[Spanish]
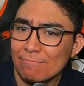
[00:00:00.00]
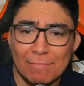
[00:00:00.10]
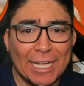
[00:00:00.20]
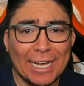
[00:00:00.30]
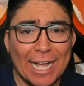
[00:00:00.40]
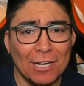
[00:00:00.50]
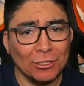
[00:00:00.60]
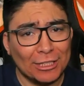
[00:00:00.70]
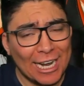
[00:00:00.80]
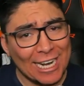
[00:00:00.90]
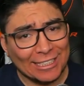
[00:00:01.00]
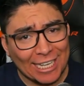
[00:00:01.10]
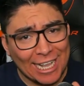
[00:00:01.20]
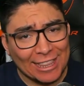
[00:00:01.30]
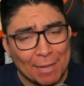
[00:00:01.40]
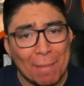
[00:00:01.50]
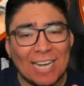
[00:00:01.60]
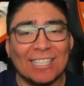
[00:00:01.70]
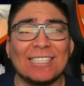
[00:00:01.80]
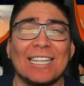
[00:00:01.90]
Mexicanos, tengan excelente martes.